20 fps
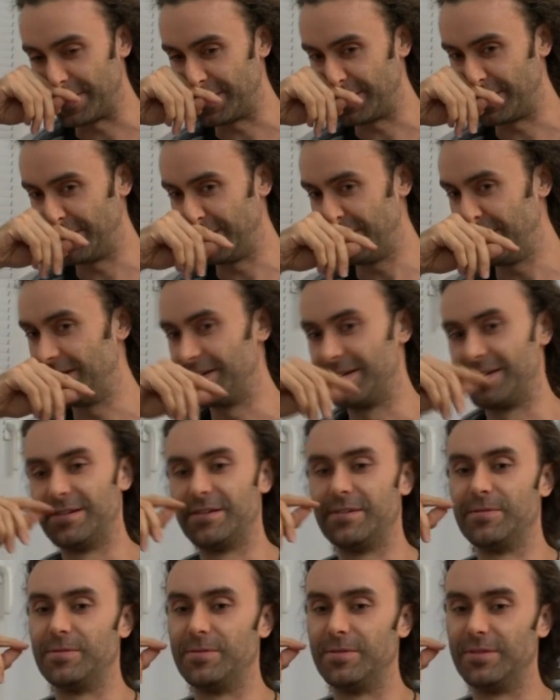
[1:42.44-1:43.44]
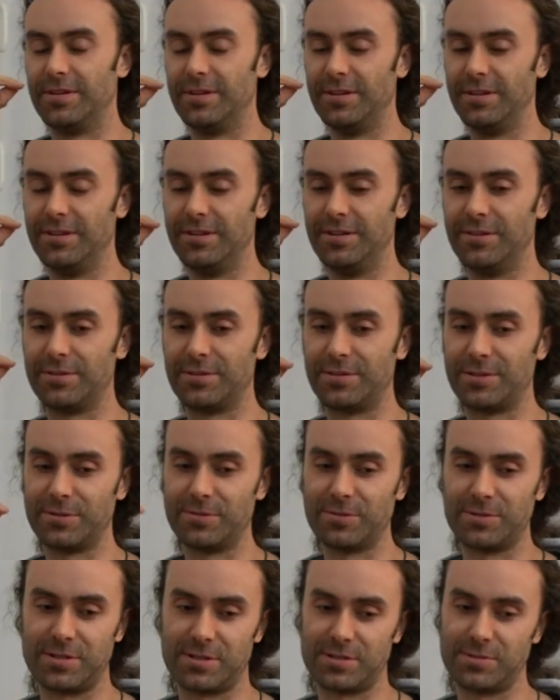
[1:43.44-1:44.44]
I, I od
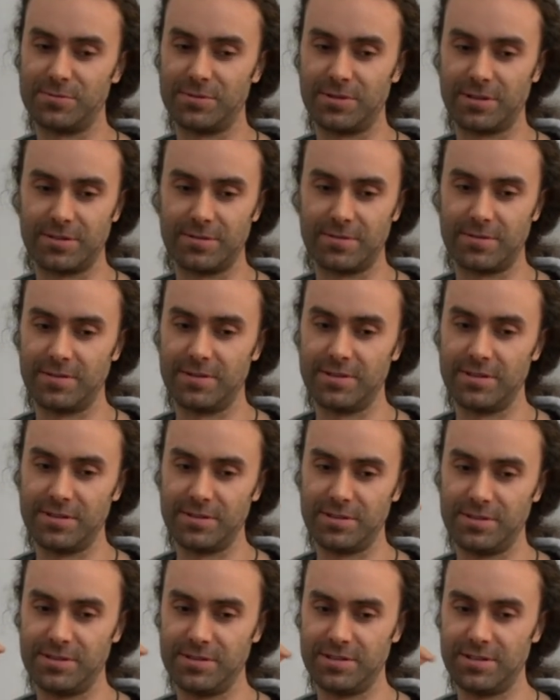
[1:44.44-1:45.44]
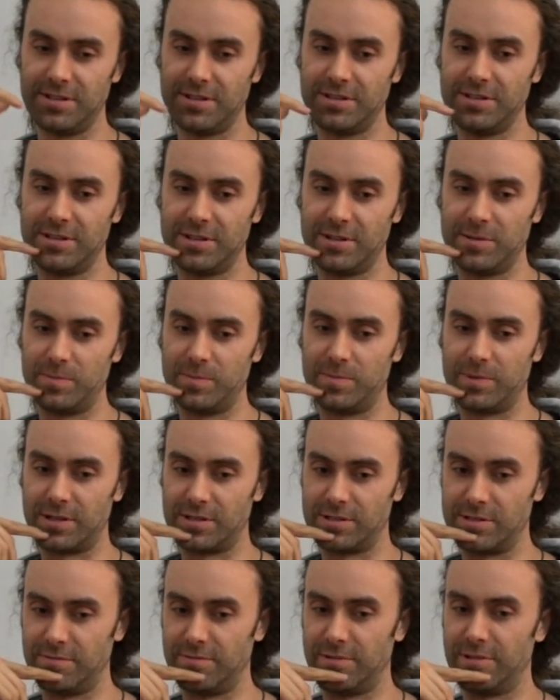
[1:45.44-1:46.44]
tego czasu tak naprawdę nigdzie nie
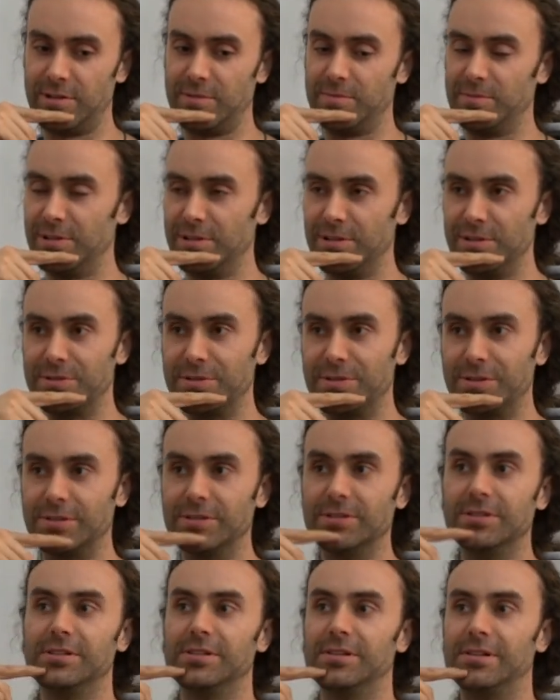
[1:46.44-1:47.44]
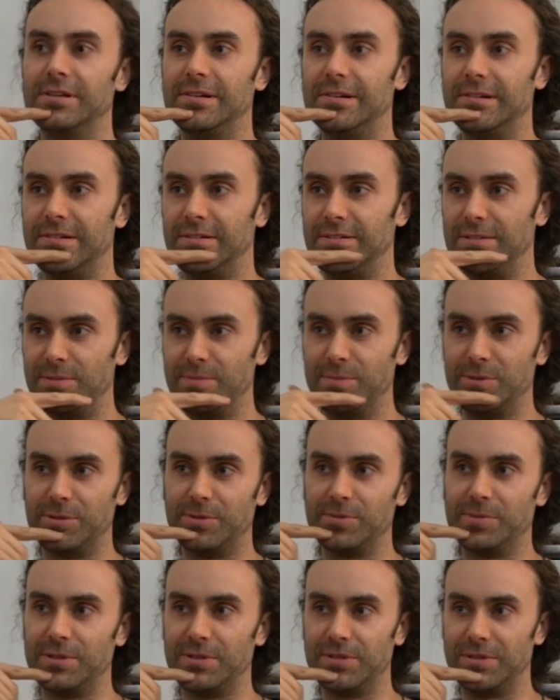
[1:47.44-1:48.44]
pracowałem dla nikogo. Jakby to
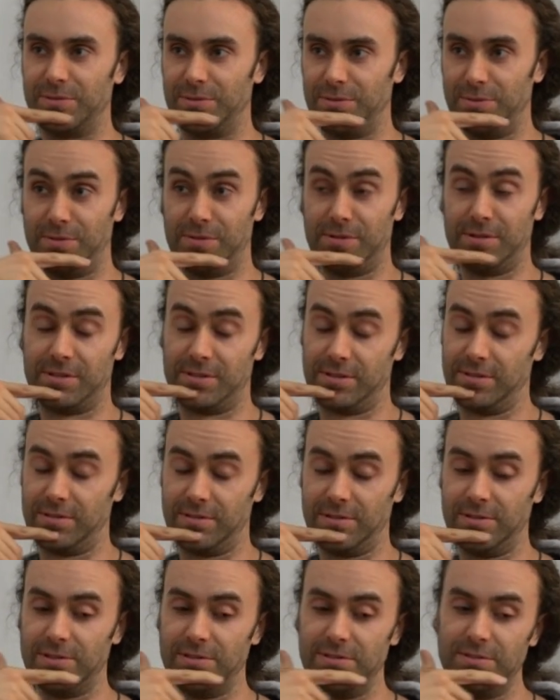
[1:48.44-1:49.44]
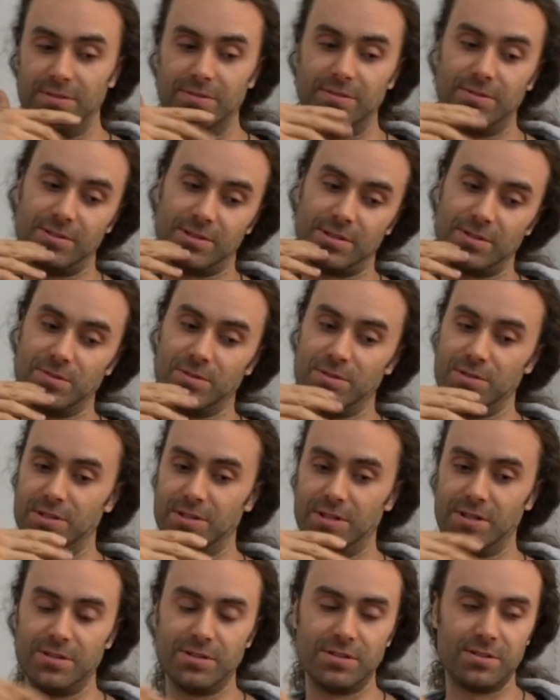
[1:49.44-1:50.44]
mnie odróżnia całe
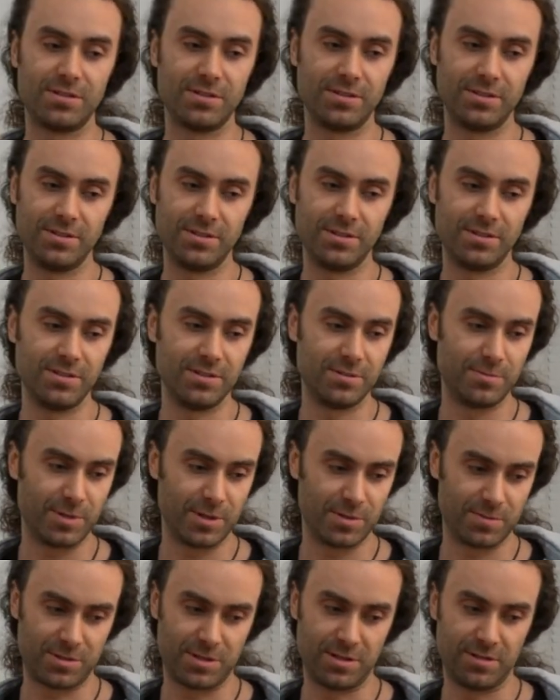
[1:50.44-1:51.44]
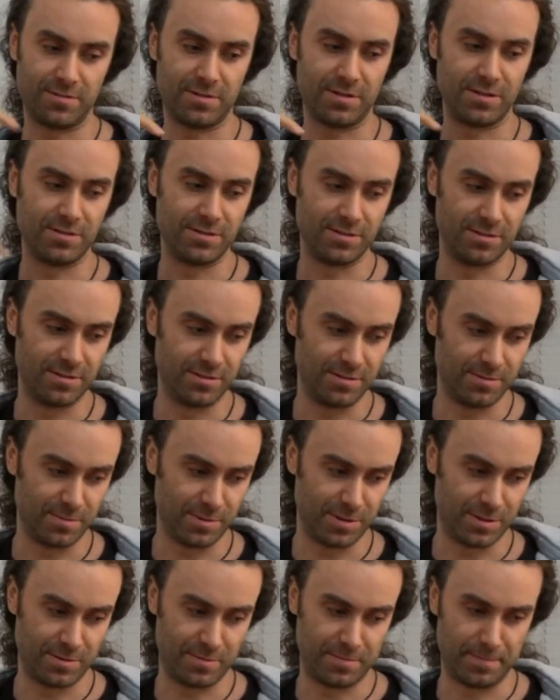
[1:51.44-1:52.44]
życie. Nigdzie, nigdy nie miałem szefa, nigdy nie
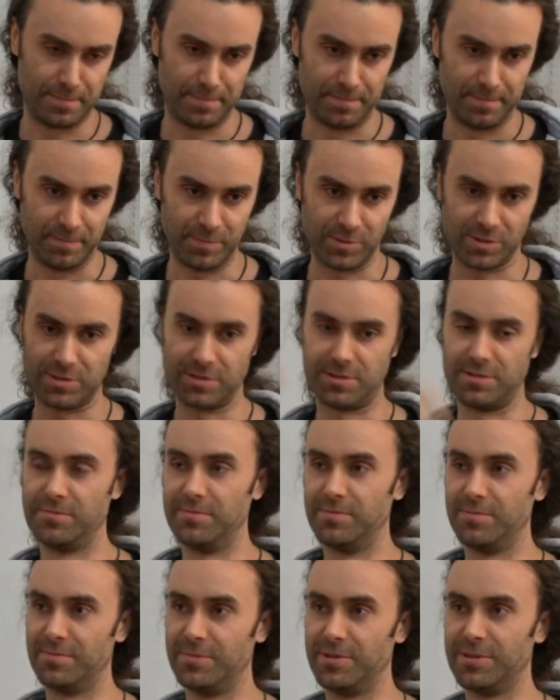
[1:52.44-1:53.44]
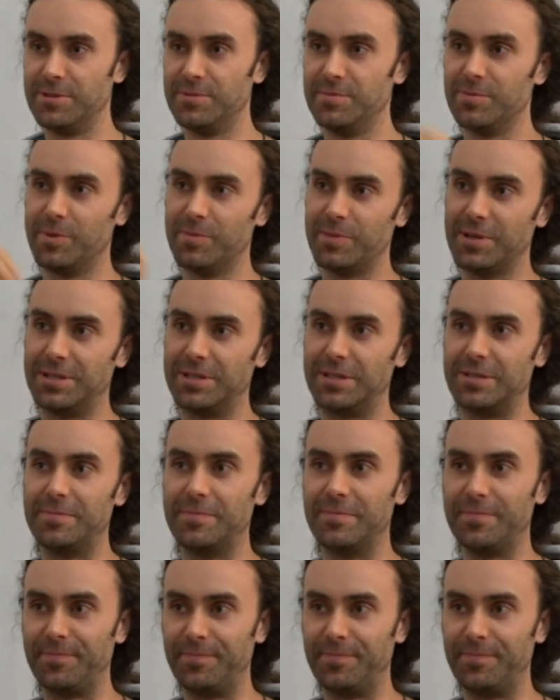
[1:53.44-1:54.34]
miałem poza tym jednym momentem.